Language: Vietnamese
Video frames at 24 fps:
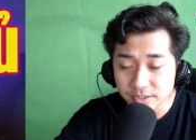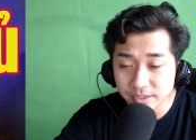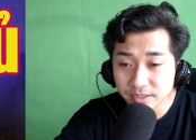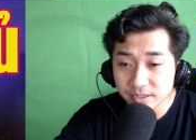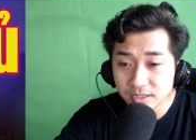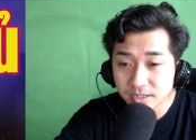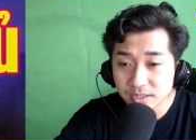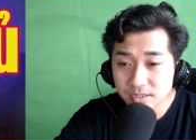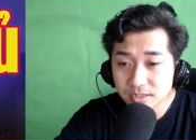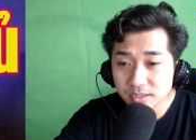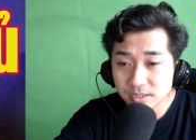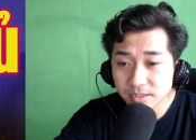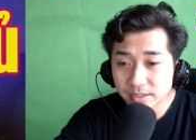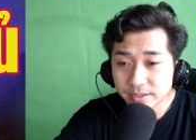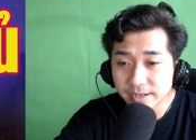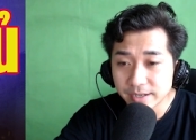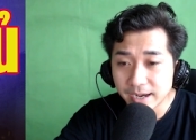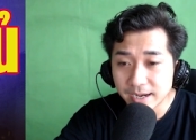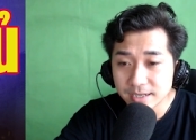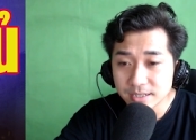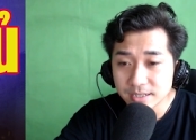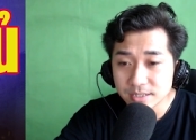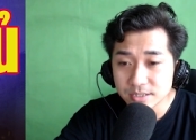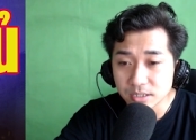Nếu chúng
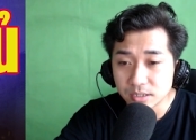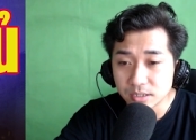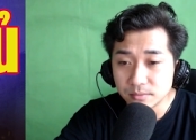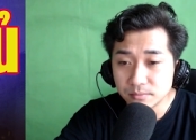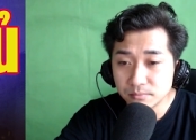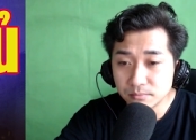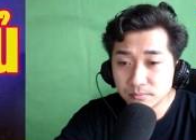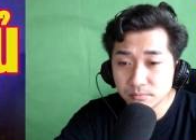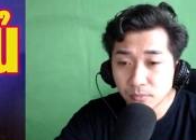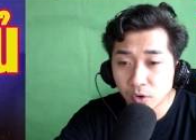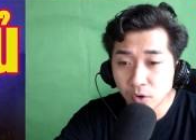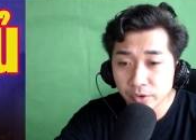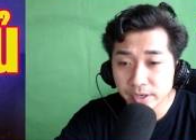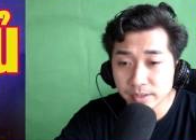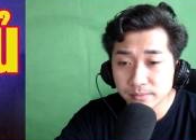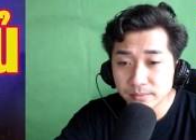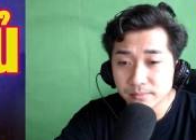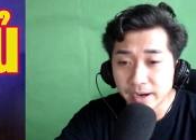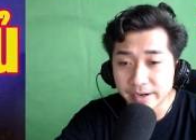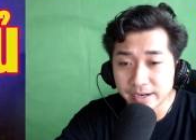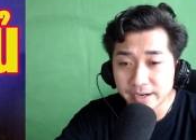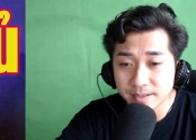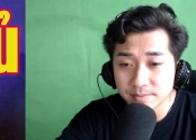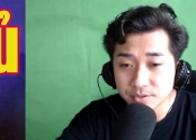ta có thể dễ
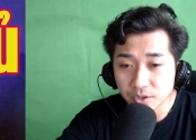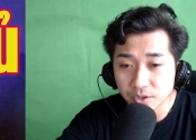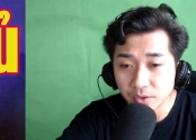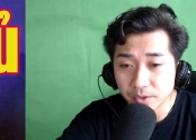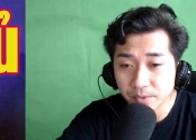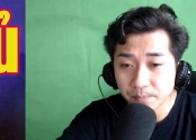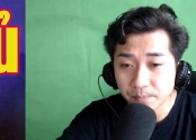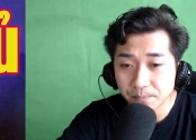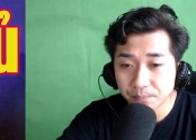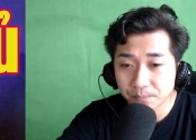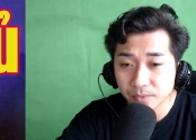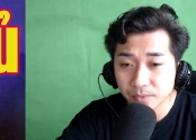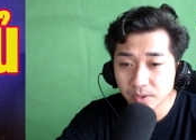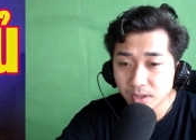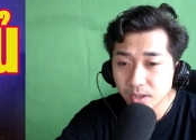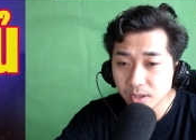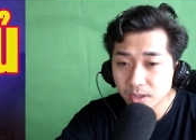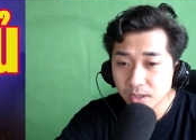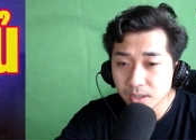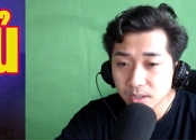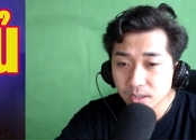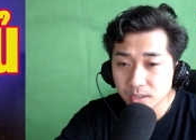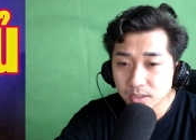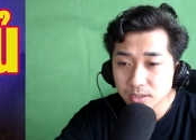dàng điều tra ra được
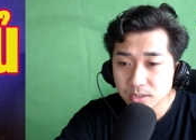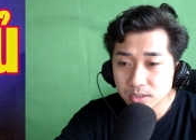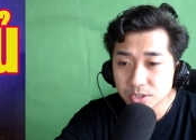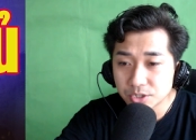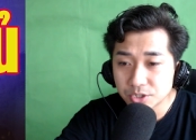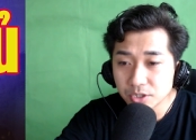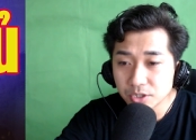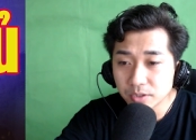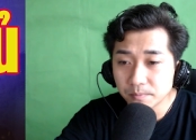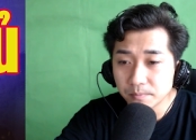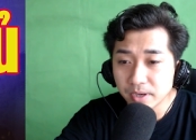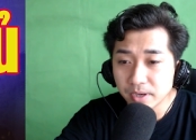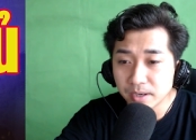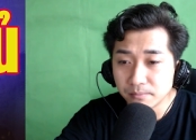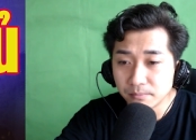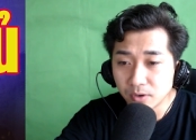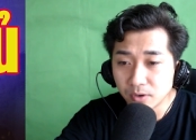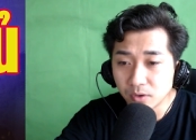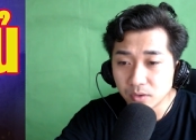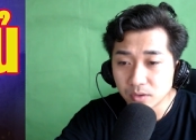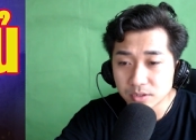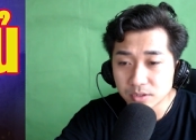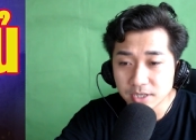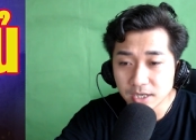mục đích của hắn,
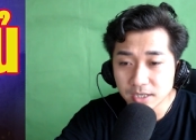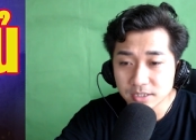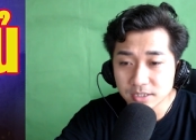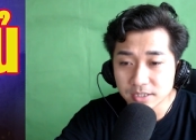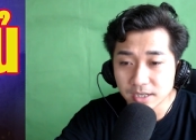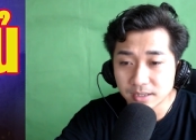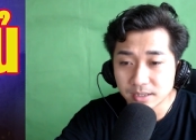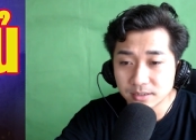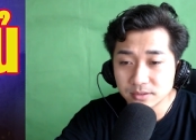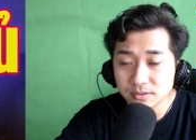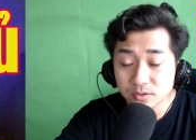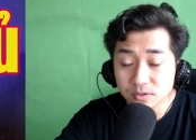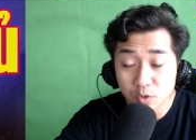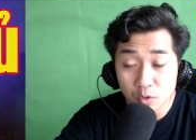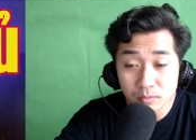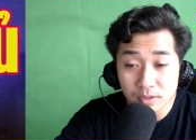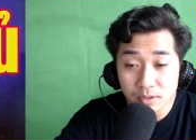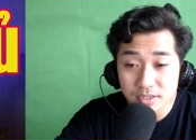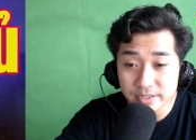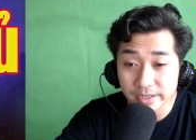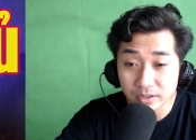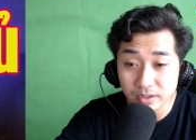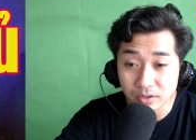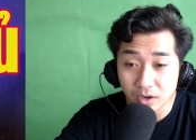Zillingus
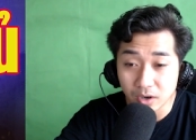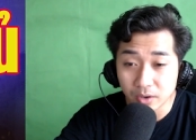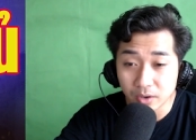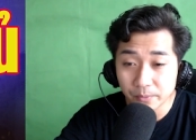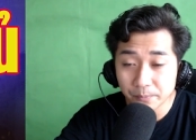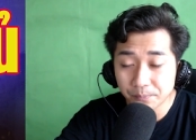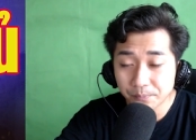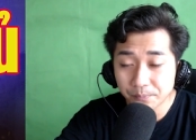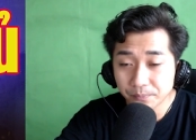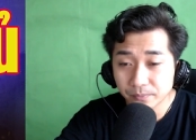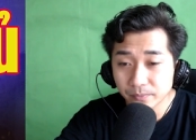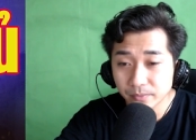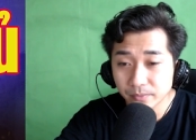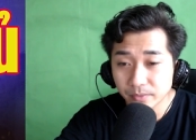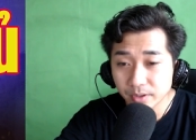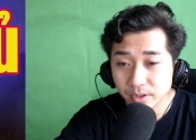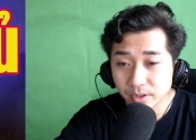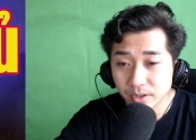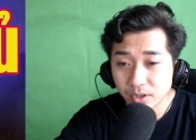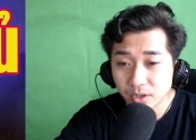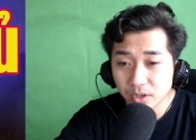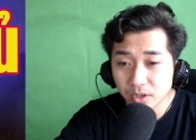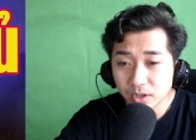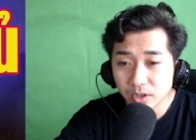đã sớm
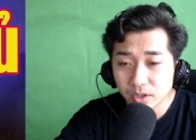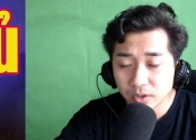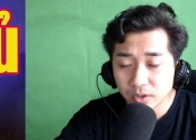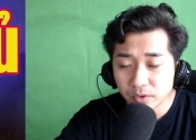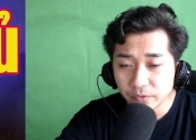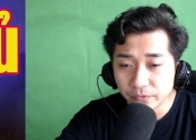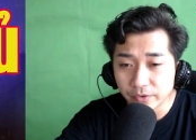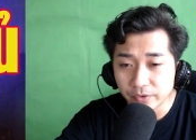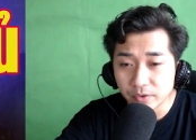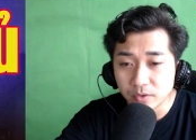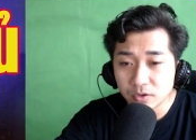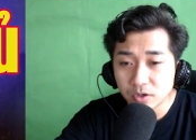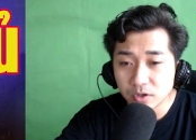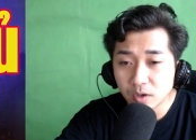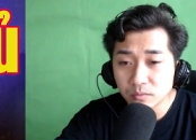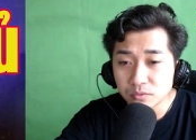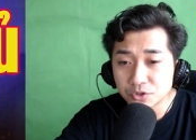ngồi yên mà đẹp rồi.